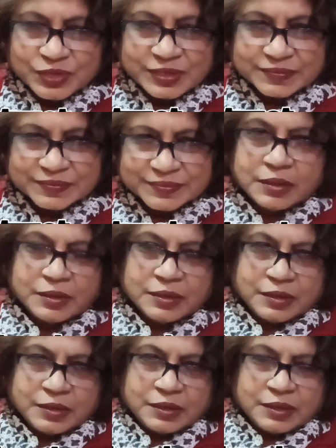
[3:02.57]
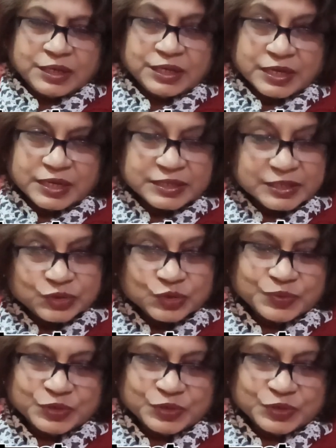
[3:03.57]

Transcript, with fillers: বলি ঋতু